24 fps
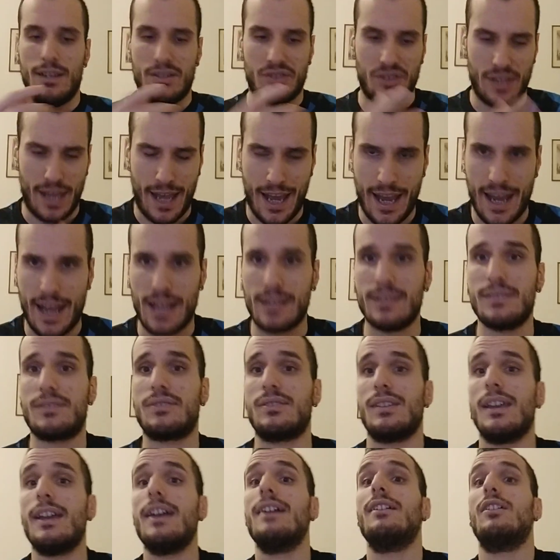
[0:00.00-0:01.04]

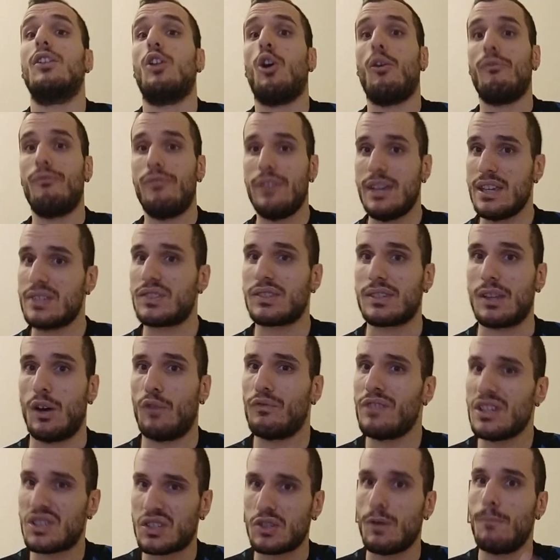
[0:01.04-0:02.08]
Sensi, eh, l'ho vista, ho
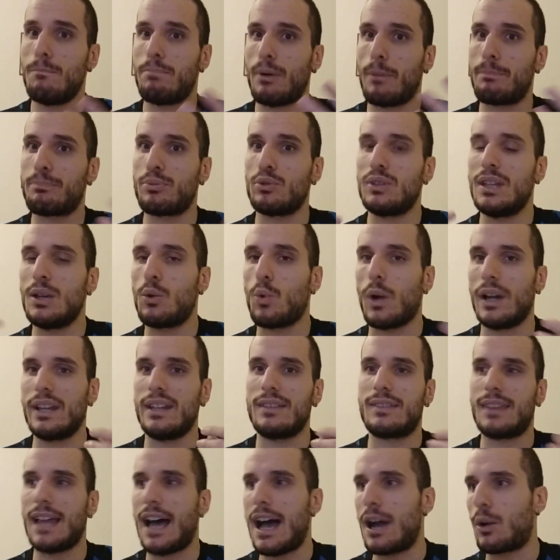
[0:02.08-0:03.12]
visto un po' più di
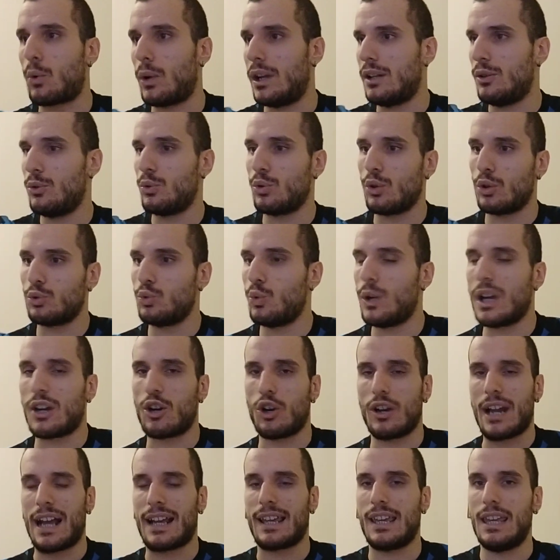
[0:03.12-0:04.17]
qualità, quegli 1-2
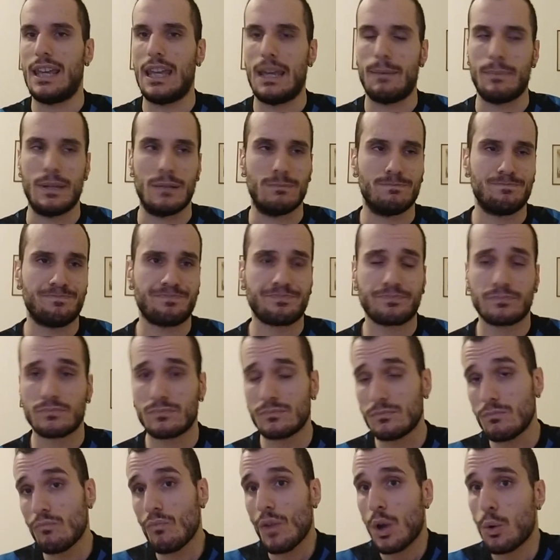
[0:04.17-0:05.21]
con Hakimi,
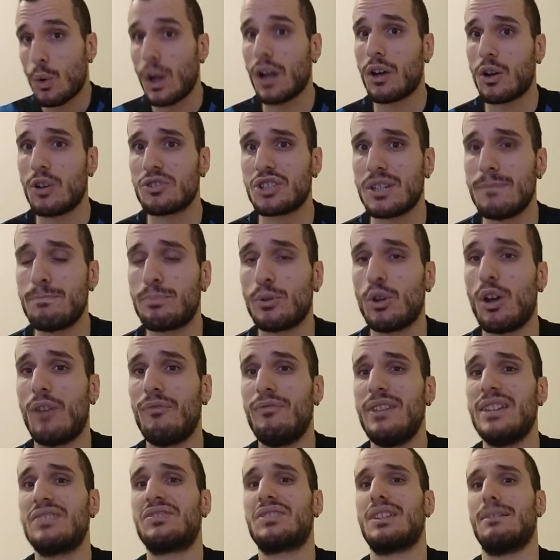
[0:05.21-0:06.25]
qualcosa in più
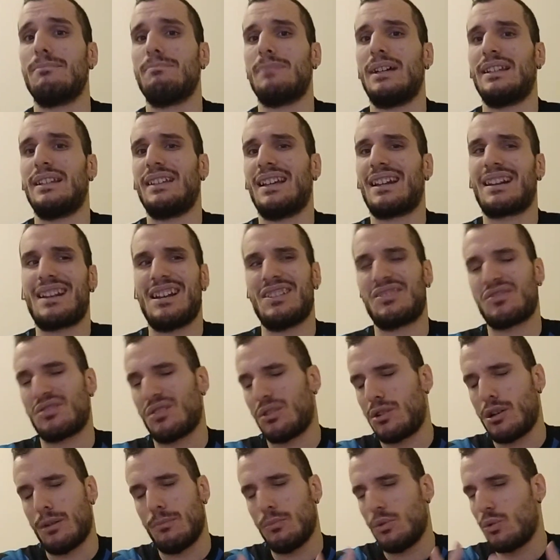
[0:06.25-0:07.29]
l'ho vista, ma del
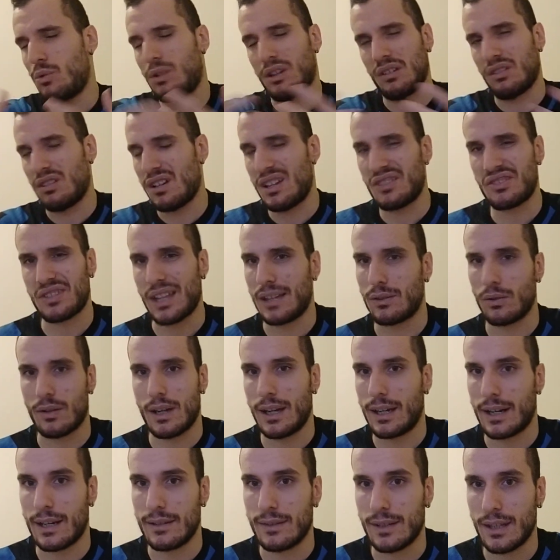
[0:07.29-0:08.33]
resto comunque non è stata
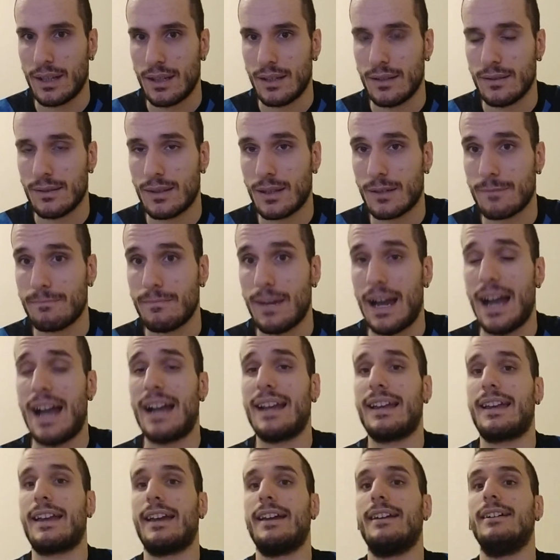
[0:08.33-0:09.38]
una grande Inter.
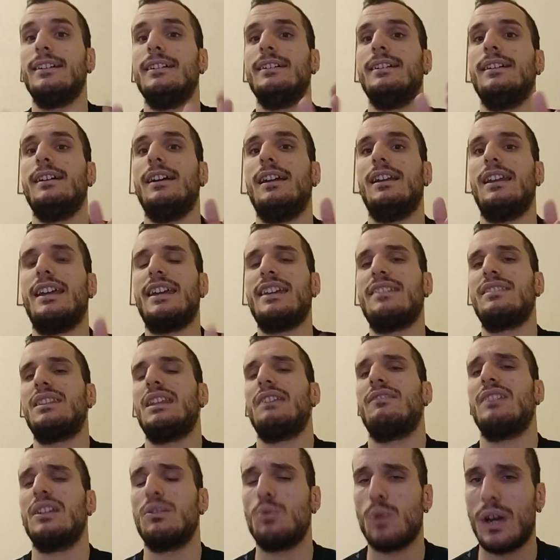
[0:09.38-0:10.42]
Anche le
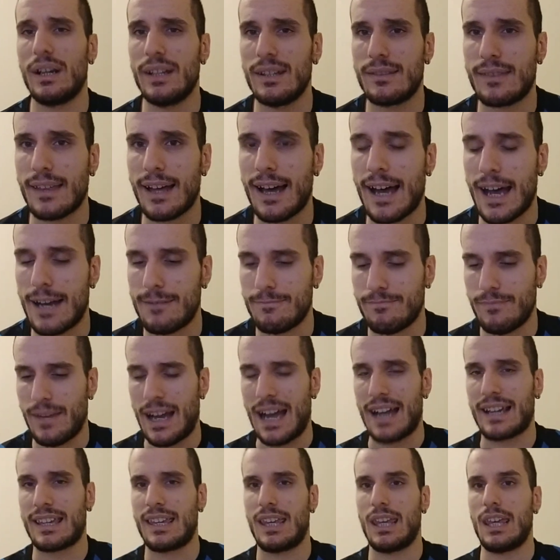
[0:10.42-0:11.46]
individualità
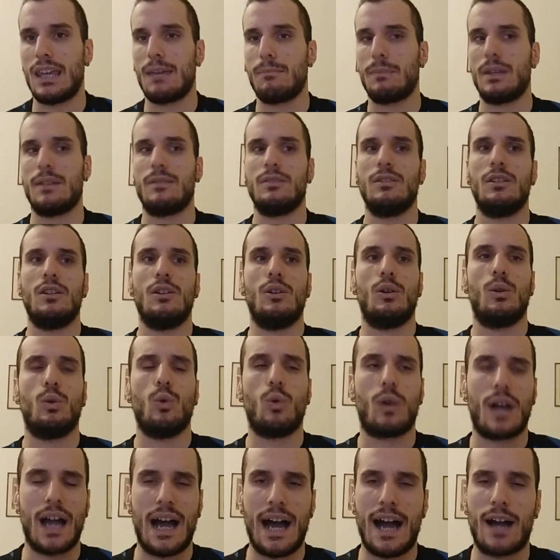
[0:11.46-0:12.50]
Hakimi,
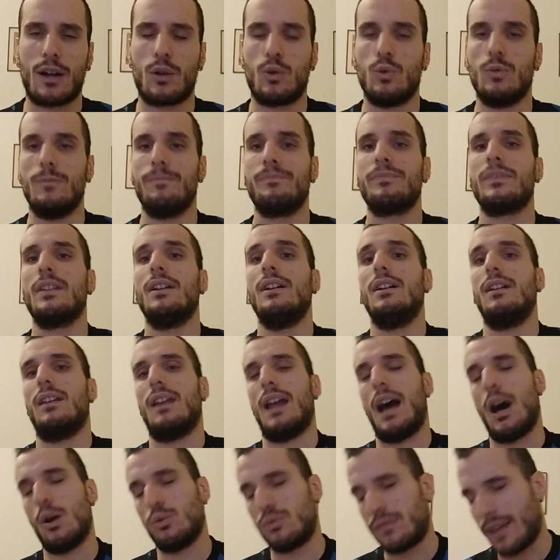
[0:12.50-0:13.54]
Lukaku,
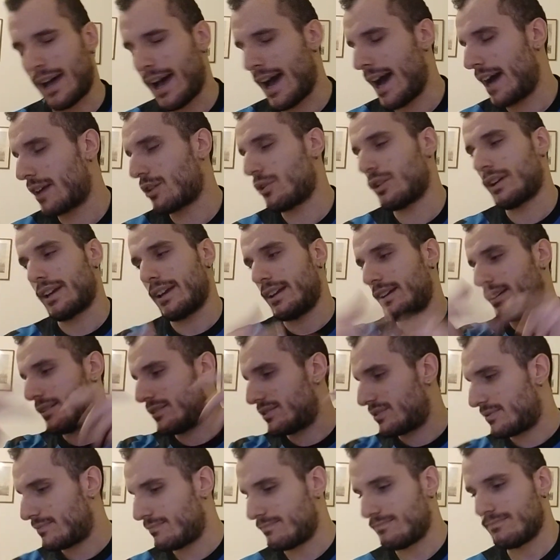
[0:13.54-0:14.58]
Lautaro
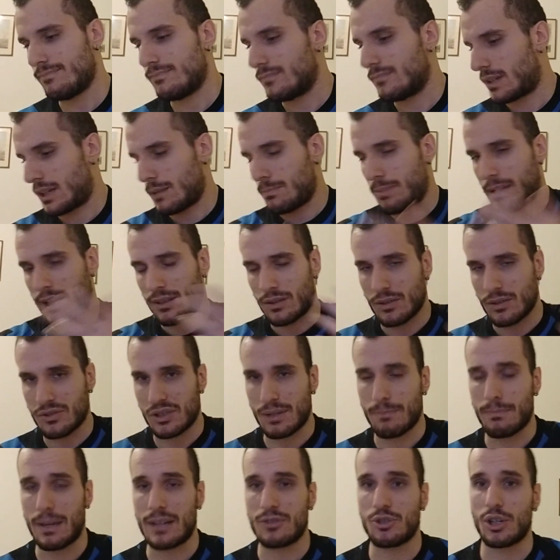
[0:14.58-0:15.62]
che ripeto, si
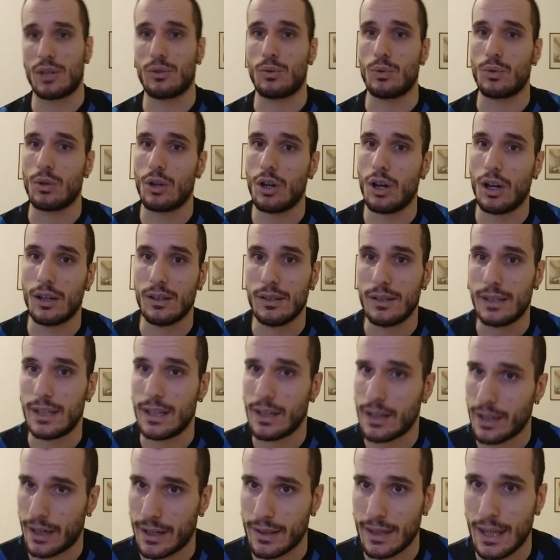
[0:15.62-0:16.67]
è mangiato un gol
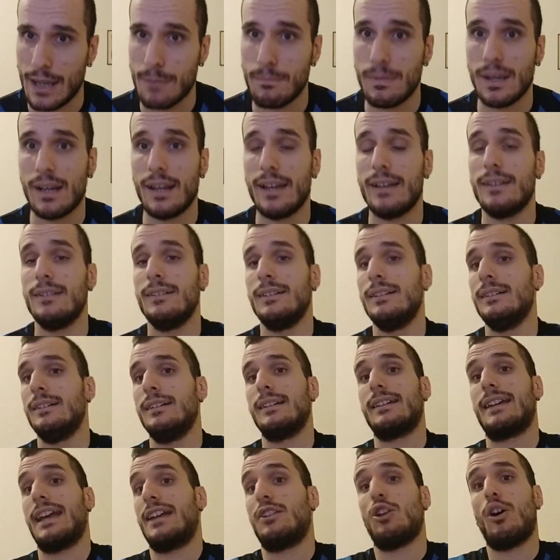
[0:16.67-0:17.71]
incredibile
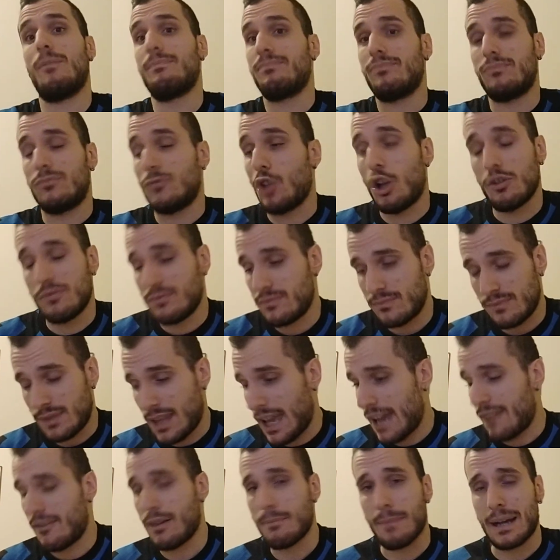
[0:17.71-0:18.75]
che non, non
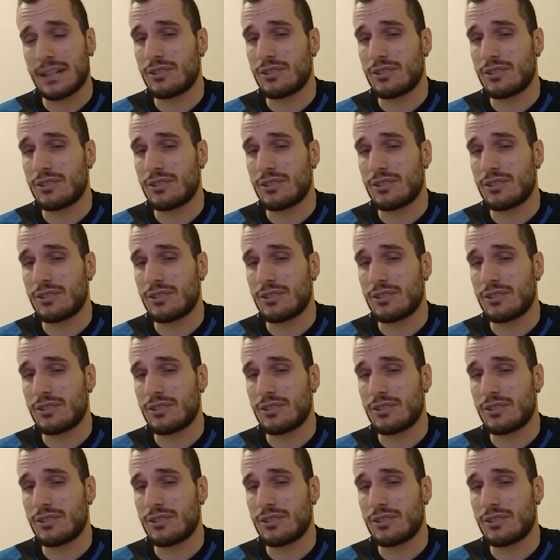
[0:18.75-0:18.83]
deve